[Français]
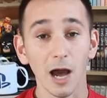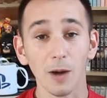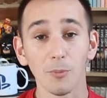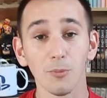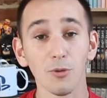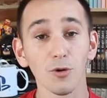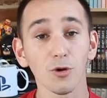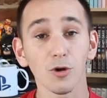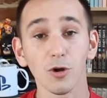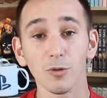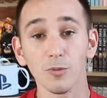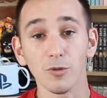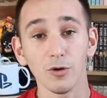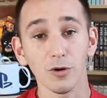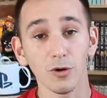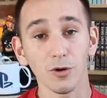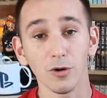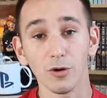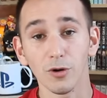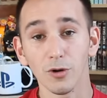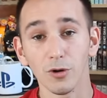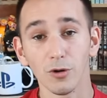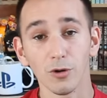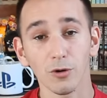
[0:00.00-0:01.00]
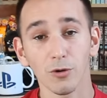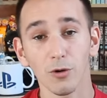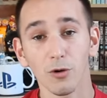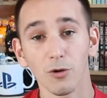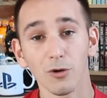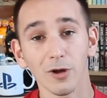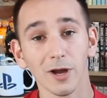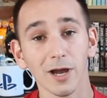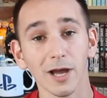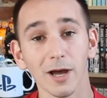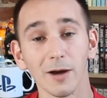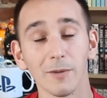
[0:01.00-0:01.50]
un peu comme quand
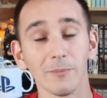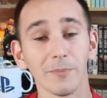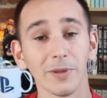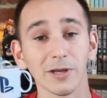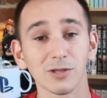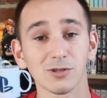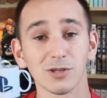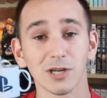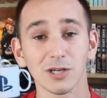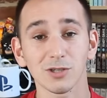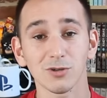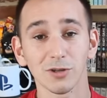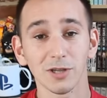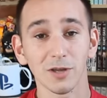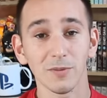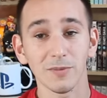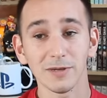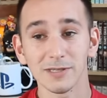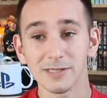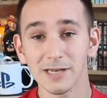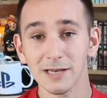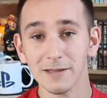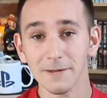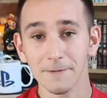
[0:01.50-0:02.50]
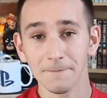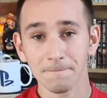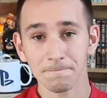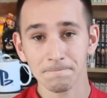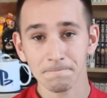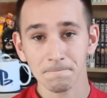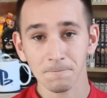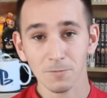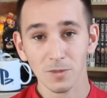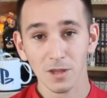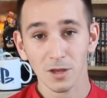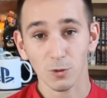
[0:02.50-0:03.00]
on crée un personnage dans DBZ.
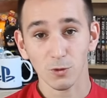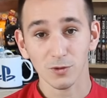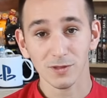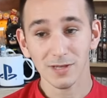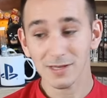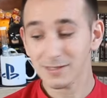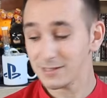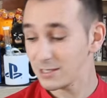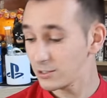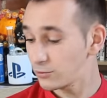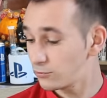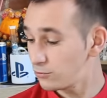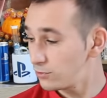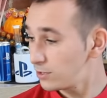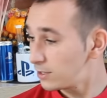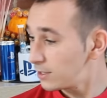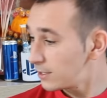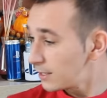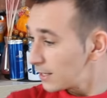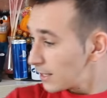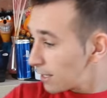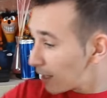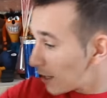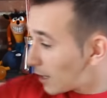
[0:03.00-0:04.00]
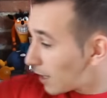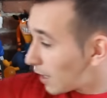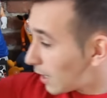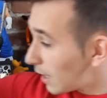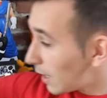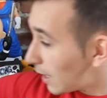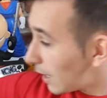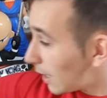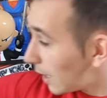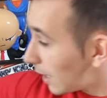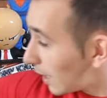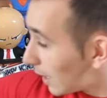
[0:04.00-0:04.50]
Donc ça c'est cool.
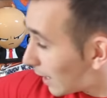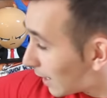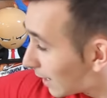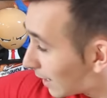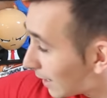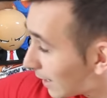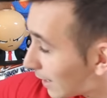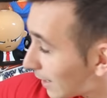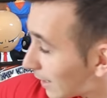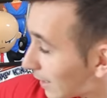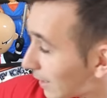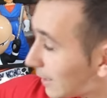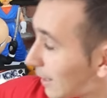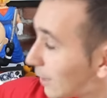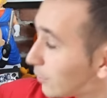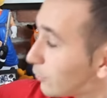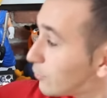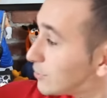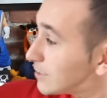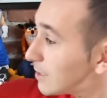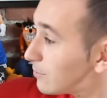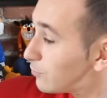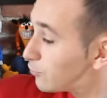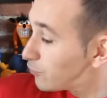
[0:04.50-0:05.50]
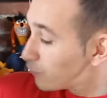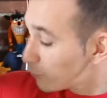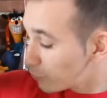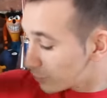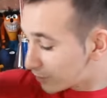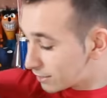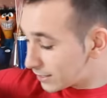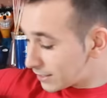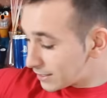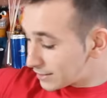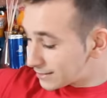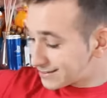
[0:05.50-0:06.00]
La deuxième
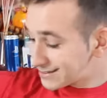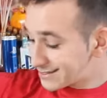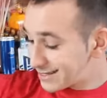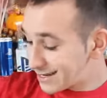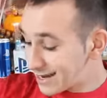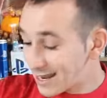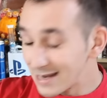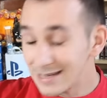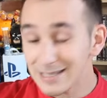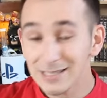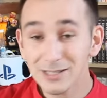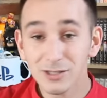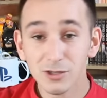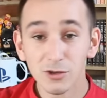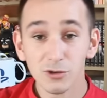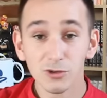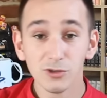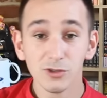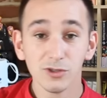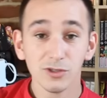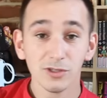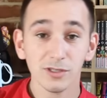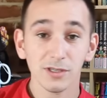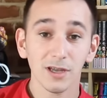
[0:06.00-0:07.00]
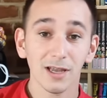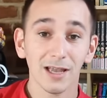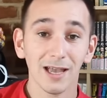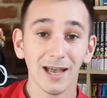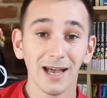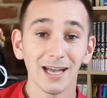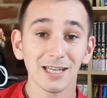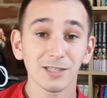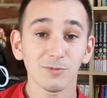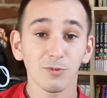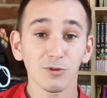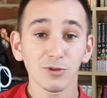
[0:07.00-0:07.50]
nouveauté, c'est la licence
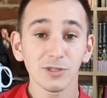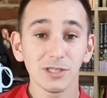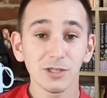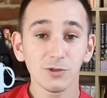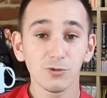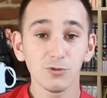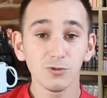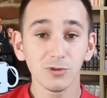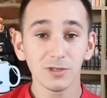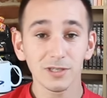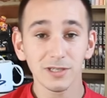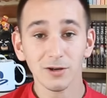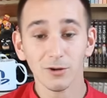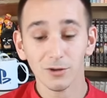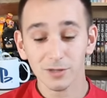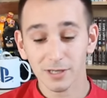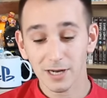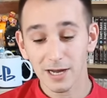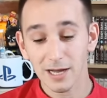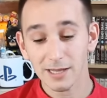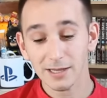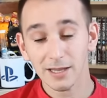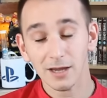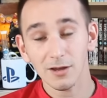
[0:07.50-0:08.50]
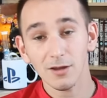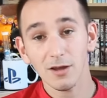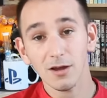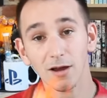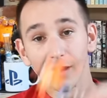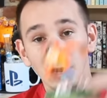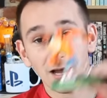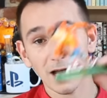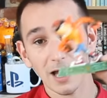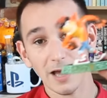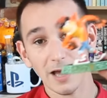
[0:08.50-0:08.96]
Crash Bandicoot qui rentre à l'intérieur